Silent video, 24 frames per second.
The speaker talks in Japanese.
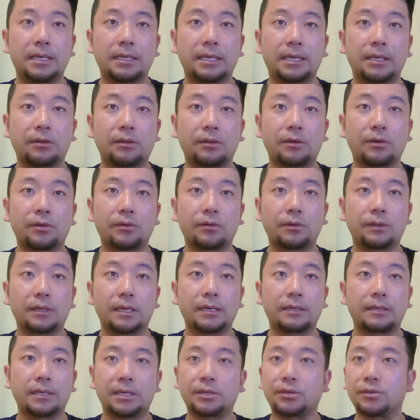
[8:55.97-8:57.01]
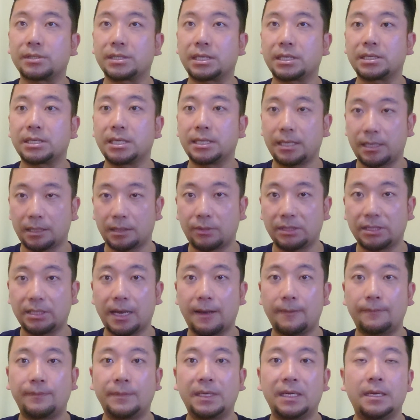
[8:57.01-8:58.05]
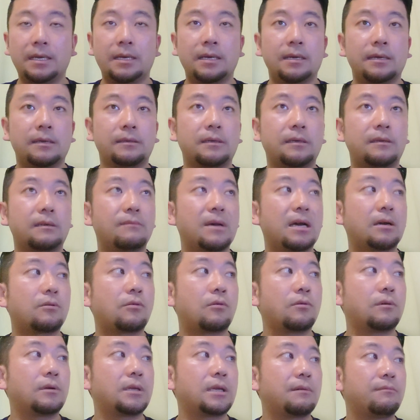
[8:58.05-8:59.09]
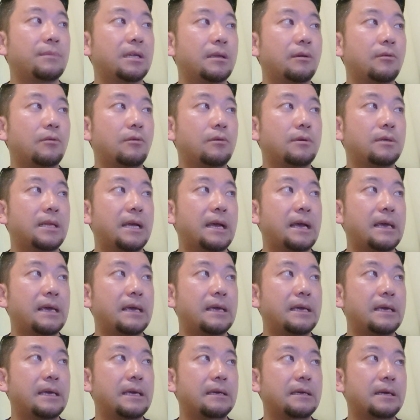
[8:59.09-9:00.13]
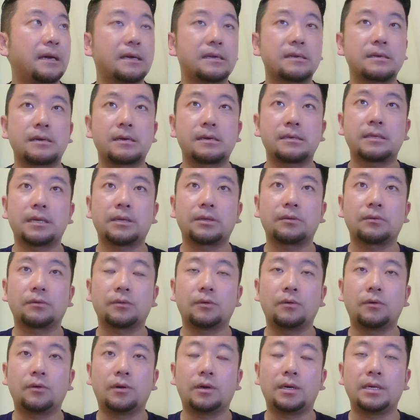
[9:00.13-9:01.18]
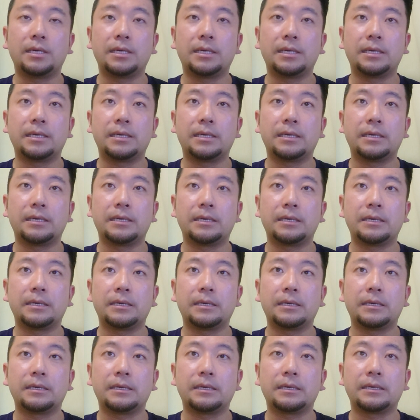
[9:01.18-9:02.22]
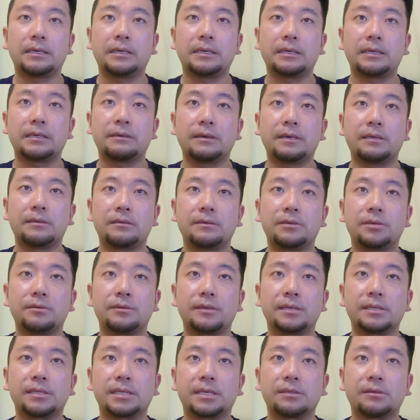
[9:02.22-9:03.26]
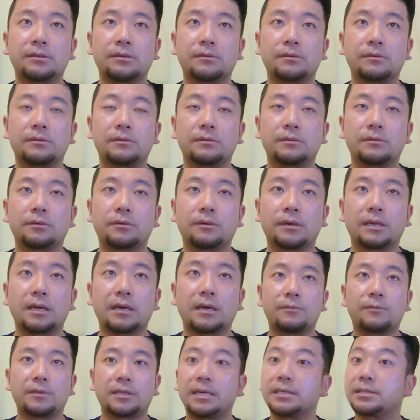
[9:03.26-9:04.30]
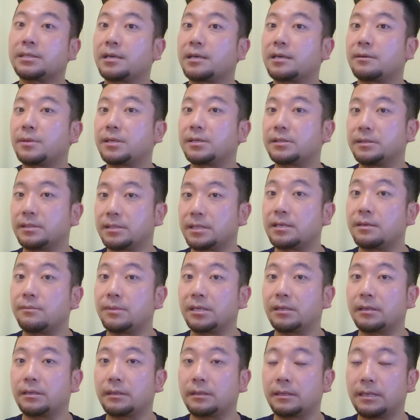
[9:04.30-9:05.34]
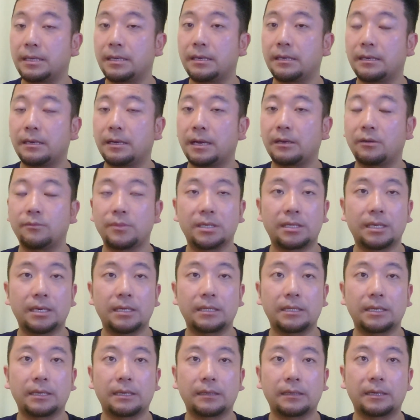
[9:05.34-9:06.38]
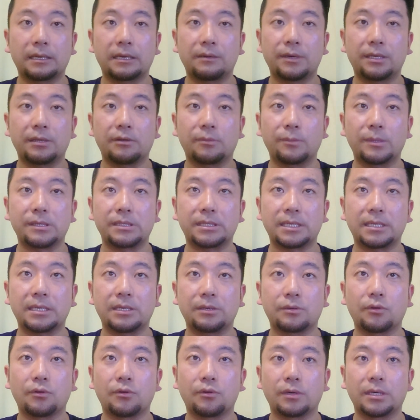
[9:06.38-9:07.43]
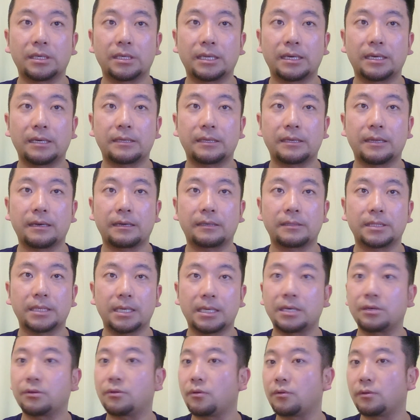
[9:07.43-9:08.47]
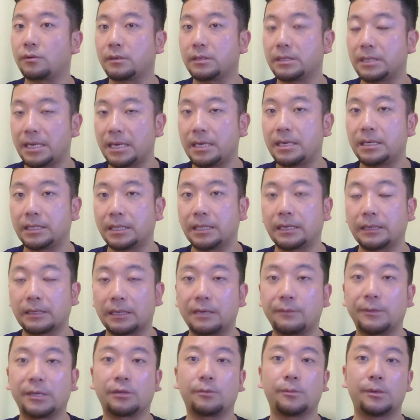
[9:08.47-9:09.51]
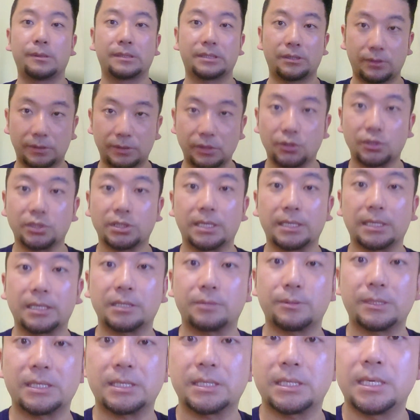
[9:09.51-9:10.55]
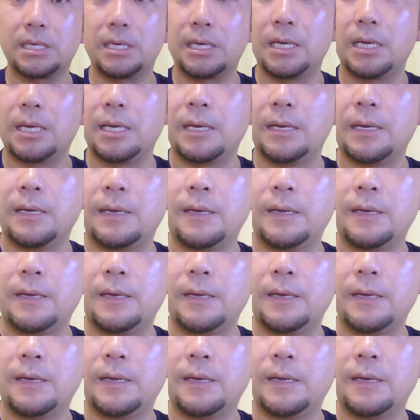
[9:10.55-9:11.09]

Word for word: え点ということで言及させていただきました。なので、まあ、今後ね、また国内、え海外などの、えー、いわゆる遊覧船乗るなんかも出してきますので、ぜひまたね、あの見ていただければと思います。チャンネル登録いただいてない方、チャンネル登録、ね、いただければと思いますので、よろしくお願いいたします。